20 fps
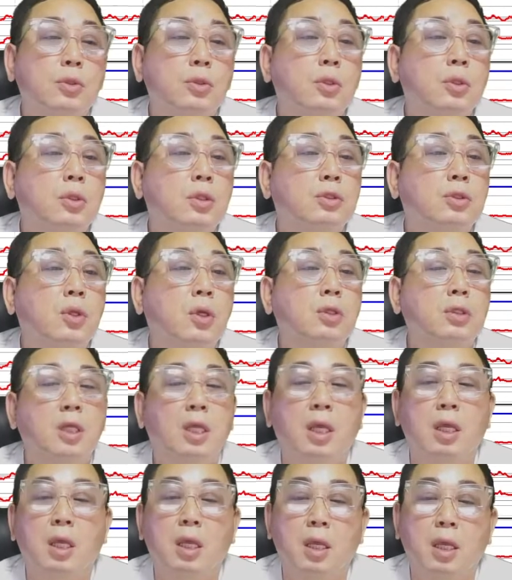어,
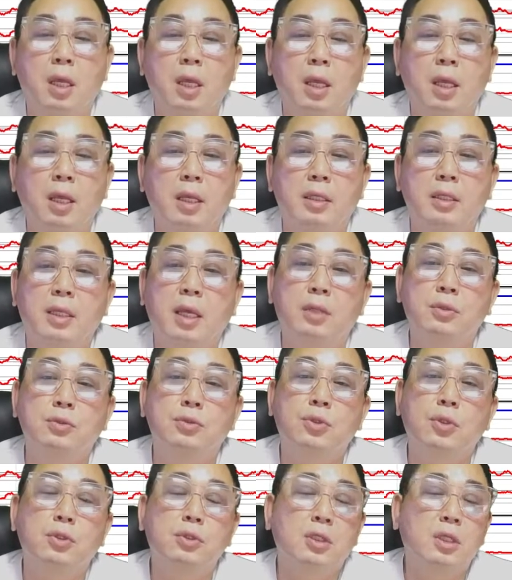정리. 얘도
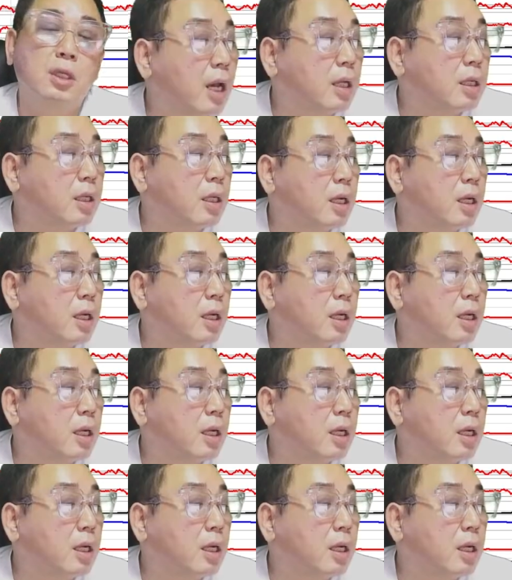정리.